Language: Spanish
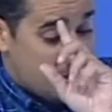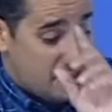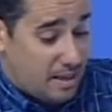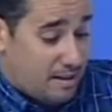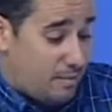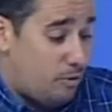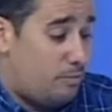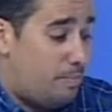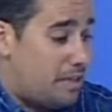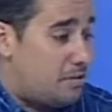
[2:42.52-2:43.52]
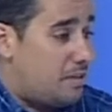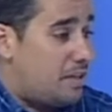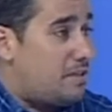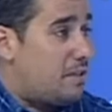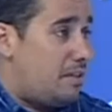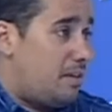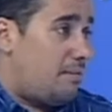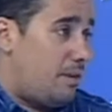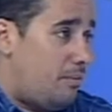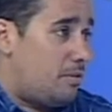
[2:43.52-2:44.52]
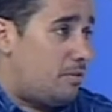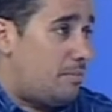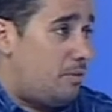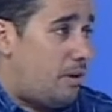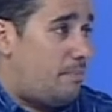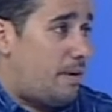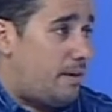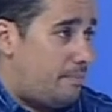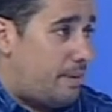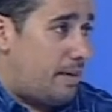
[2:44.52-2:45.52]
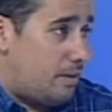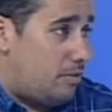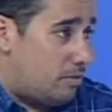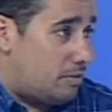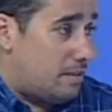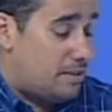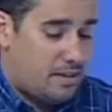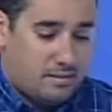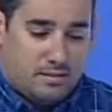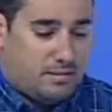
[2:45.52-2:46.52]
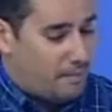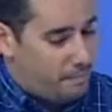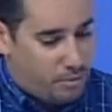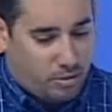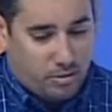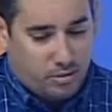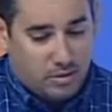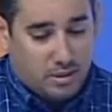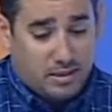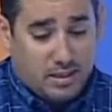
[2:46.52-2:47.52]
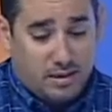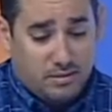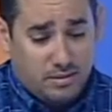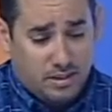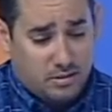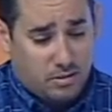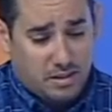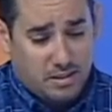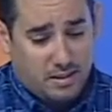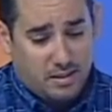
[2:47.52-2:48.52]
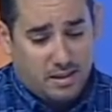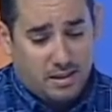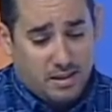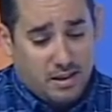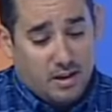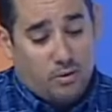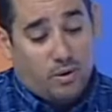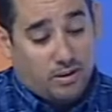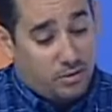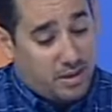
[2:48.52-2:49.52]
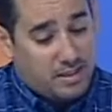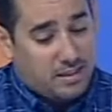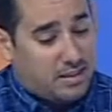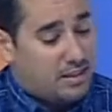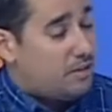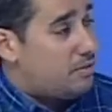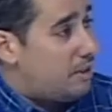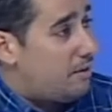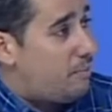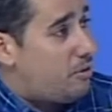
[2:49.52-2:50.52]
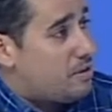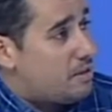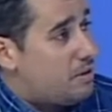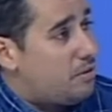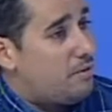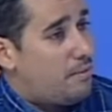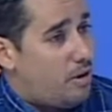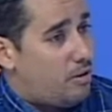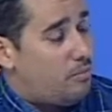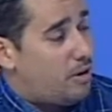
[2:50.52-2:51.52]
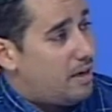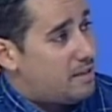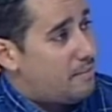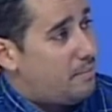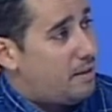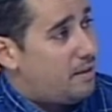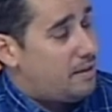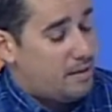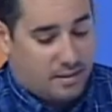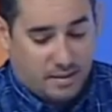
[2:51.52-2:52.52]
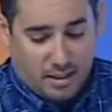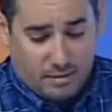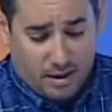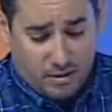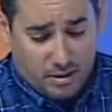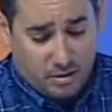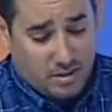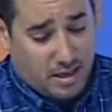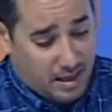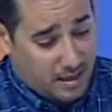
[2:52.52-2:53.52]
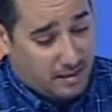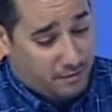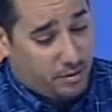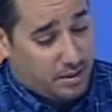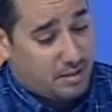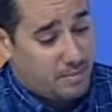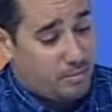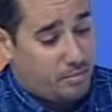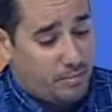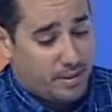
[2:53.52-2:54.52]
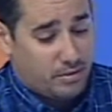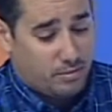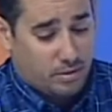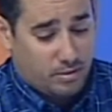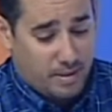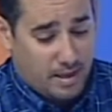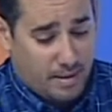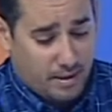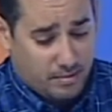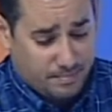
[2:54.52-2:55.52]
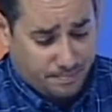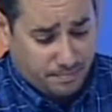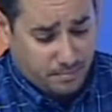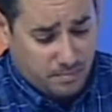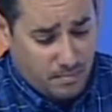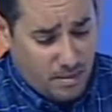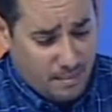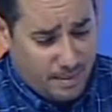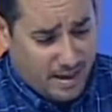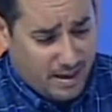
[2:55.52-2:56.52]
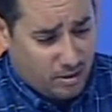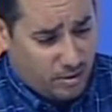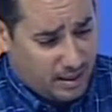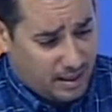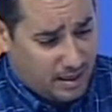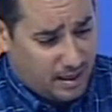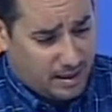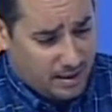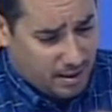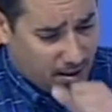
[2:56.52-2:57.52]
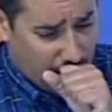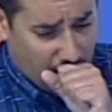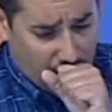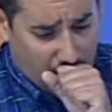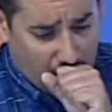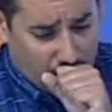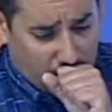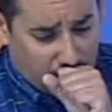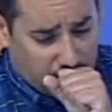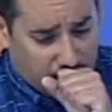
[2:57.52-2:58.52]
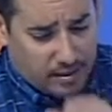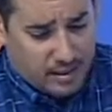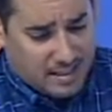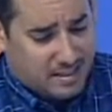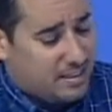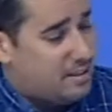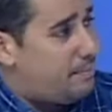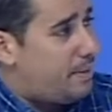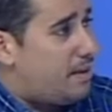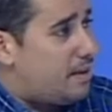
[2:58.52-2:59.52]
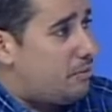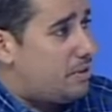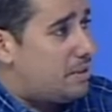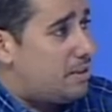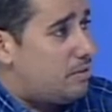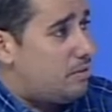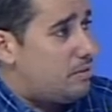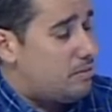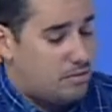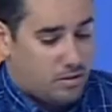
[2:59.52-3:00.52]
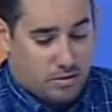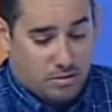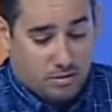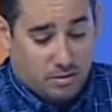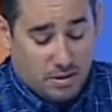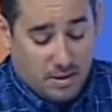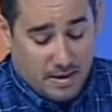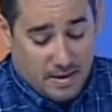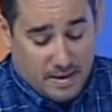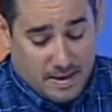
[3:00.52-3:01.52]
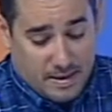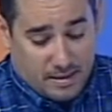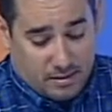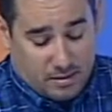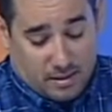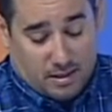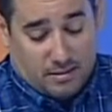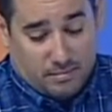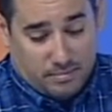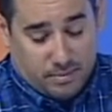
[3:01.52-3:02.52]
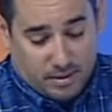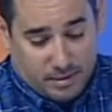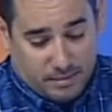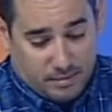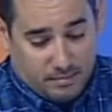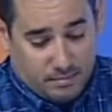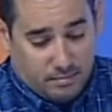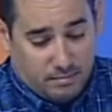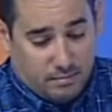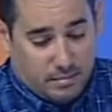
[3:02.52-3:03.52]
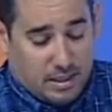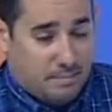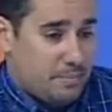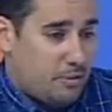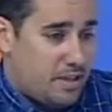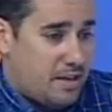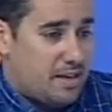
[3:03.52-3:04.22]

y le dábamos un plazo de 15 días, más o menos estipulado, para, que nos contestaran. Mm. Tampoco nos contestaron en esos 15 días cuando ya se enteraron de que íbamos en serio, que íbamos a convocar la asamblea de trabajadores, entonces eh, fue en ese mismo momento cuando me llamaron para recoger la, cita para reunirse con, con, nosotros. Entonces, claro, pues el mismo día de